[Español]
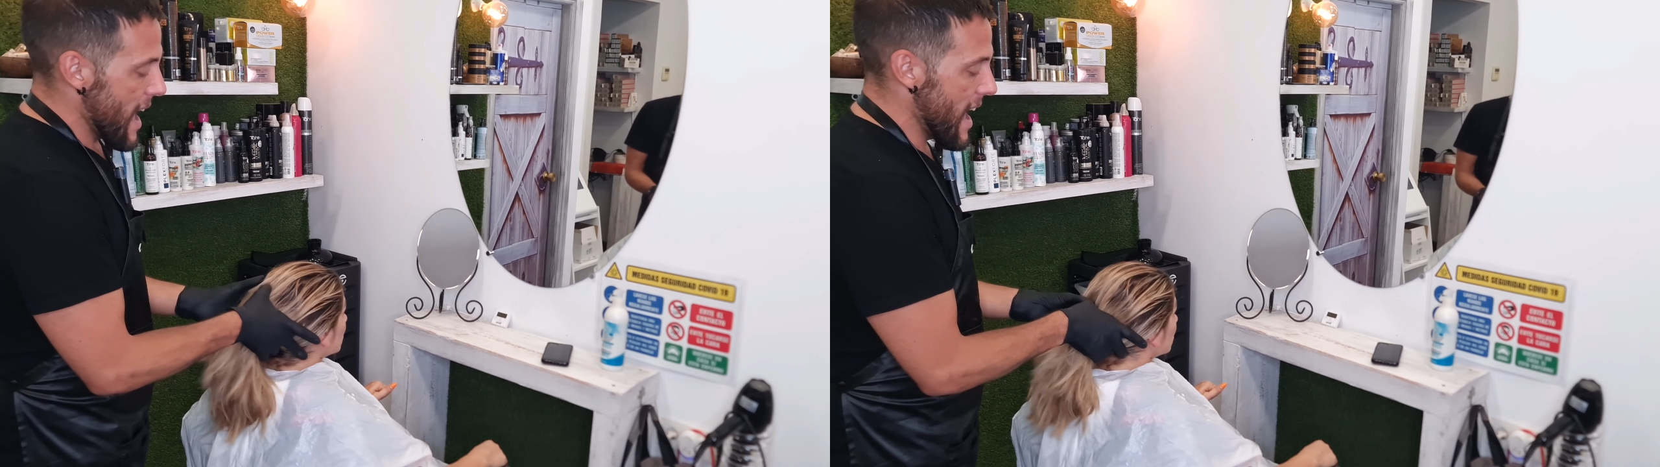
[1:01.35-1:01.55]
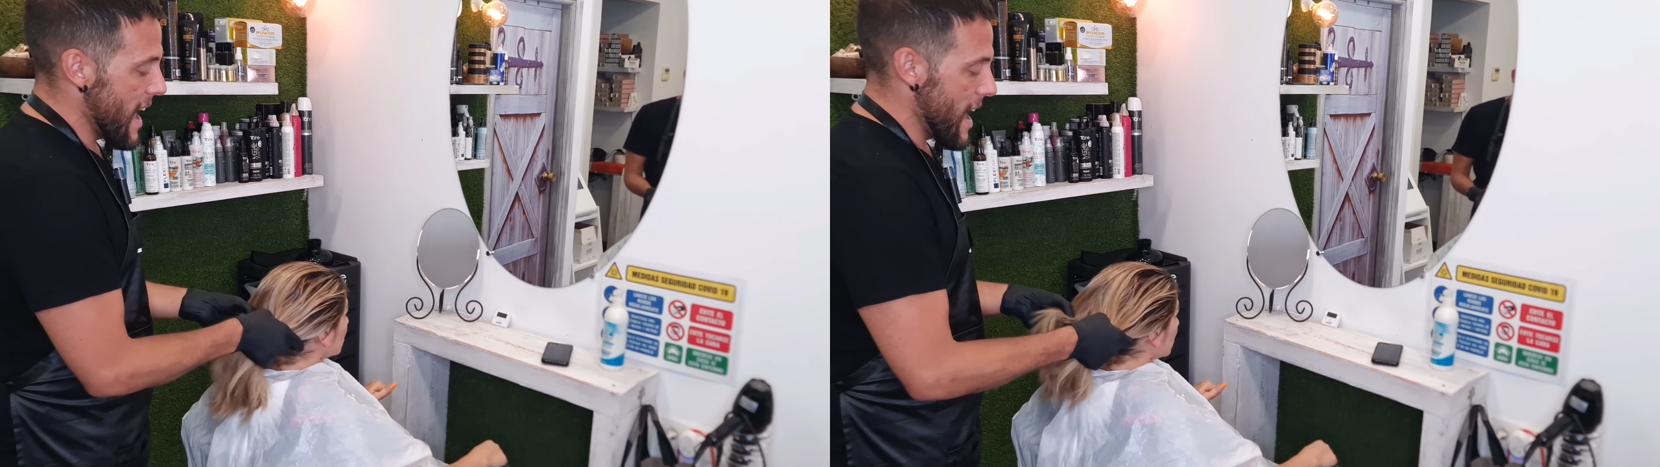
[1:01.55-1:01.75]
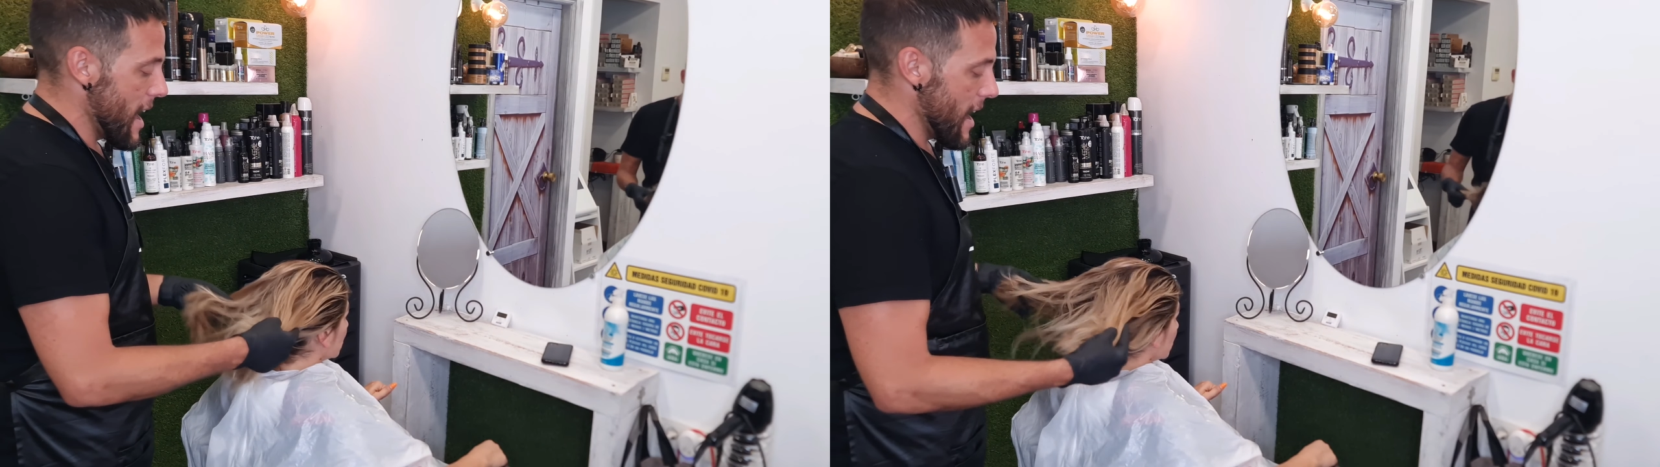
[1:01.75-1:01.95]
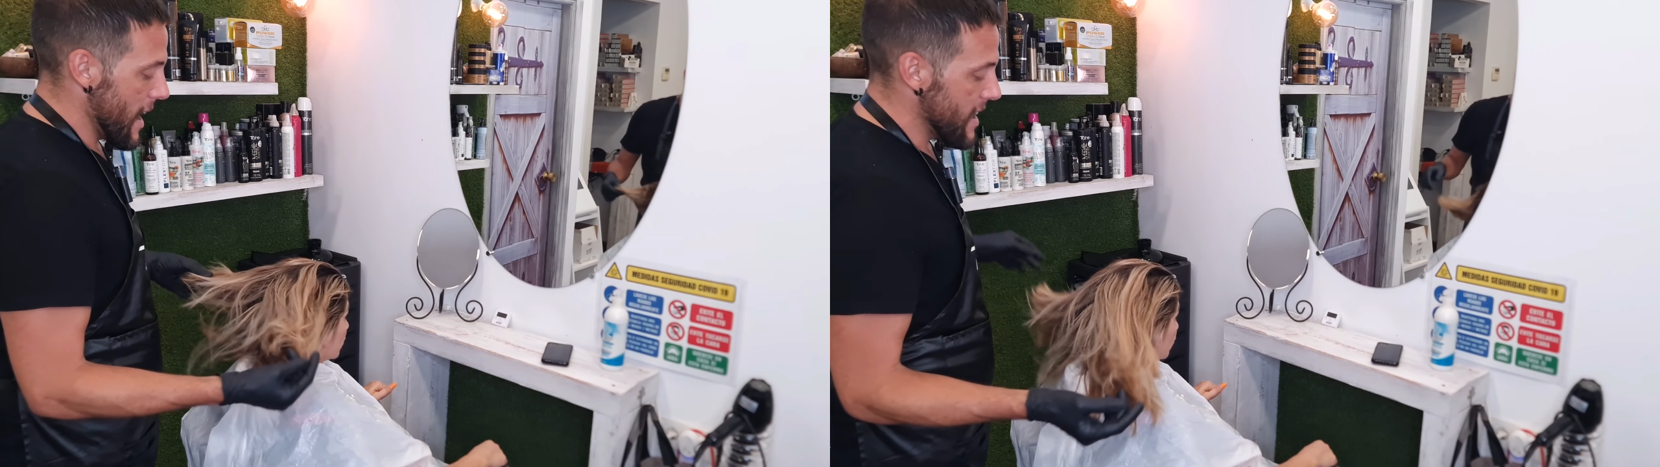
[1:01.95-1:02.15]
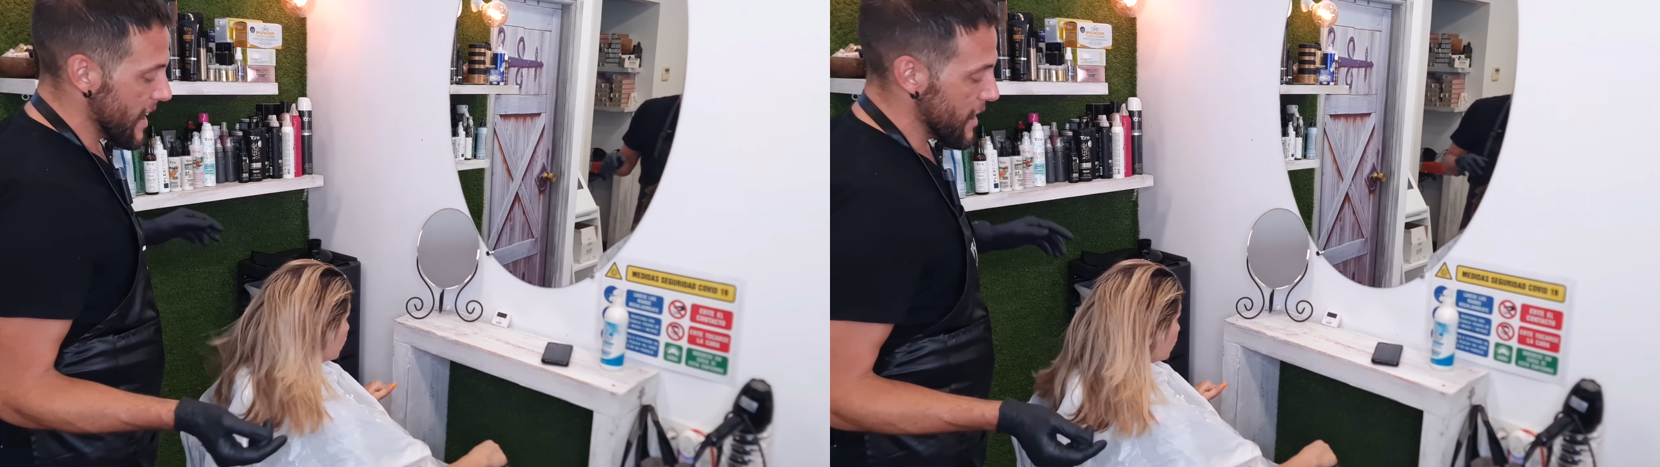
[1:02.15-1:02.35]
Eh,
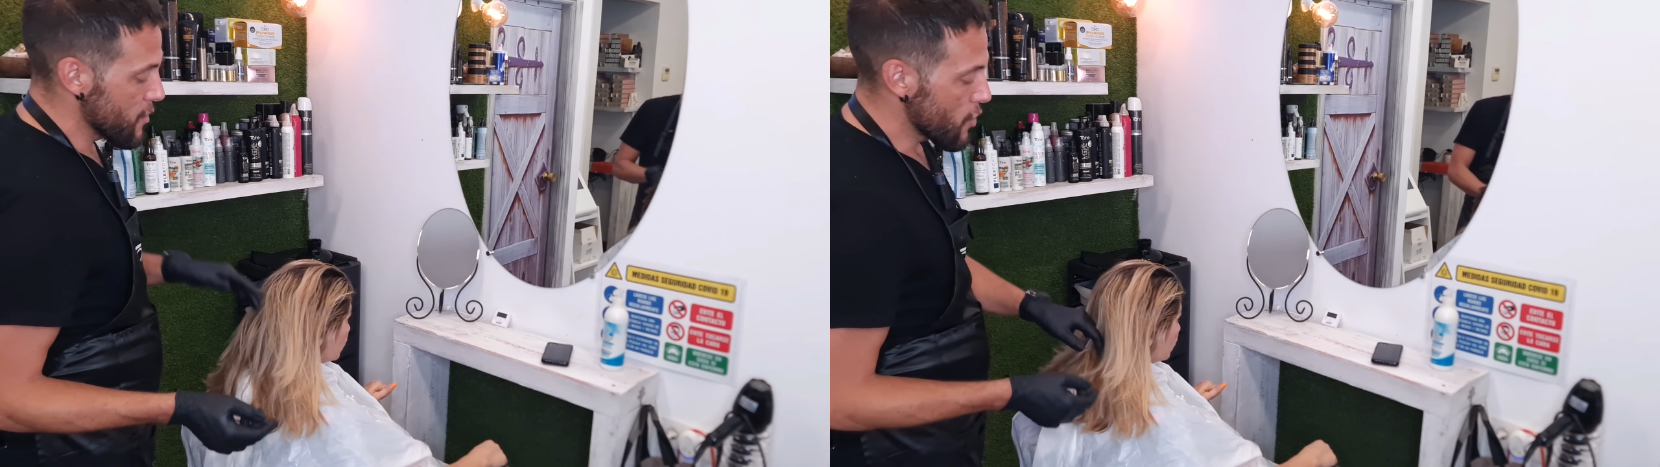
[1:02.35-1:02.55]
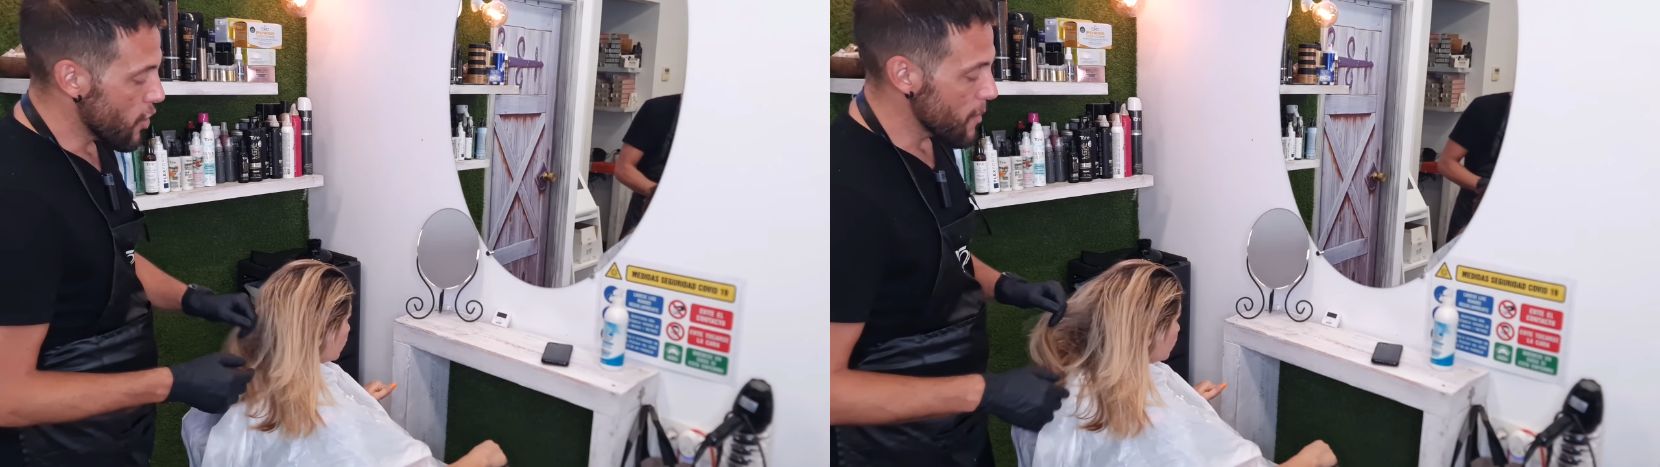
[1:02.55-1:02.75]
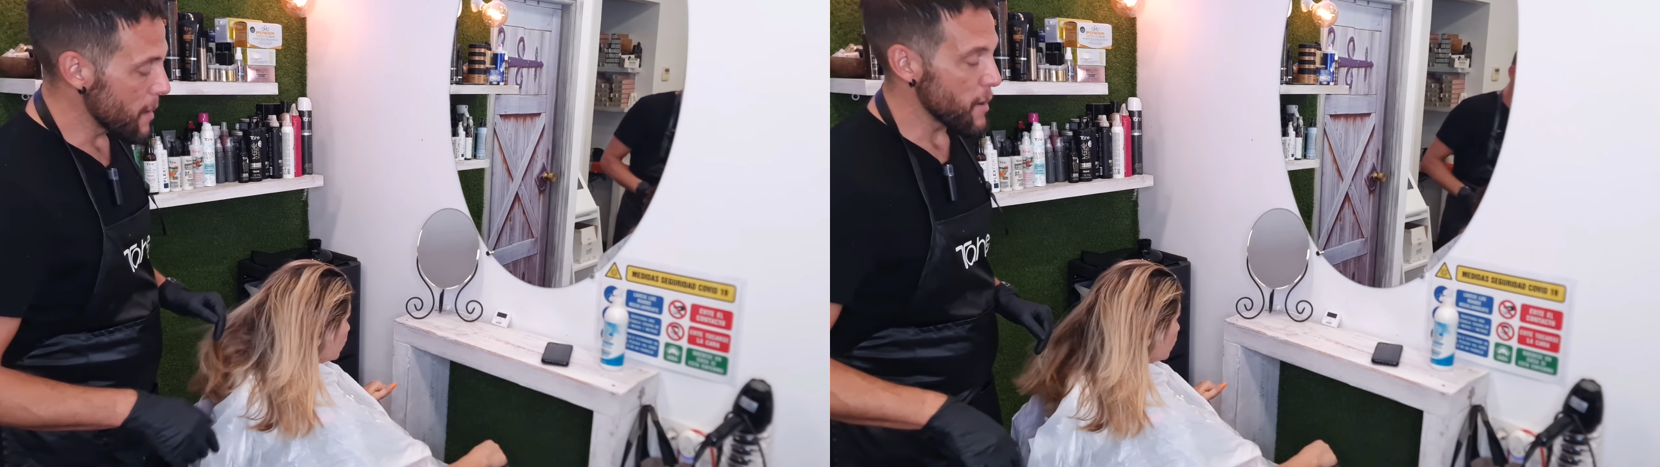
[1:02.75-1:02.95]
ella quiere un cobre,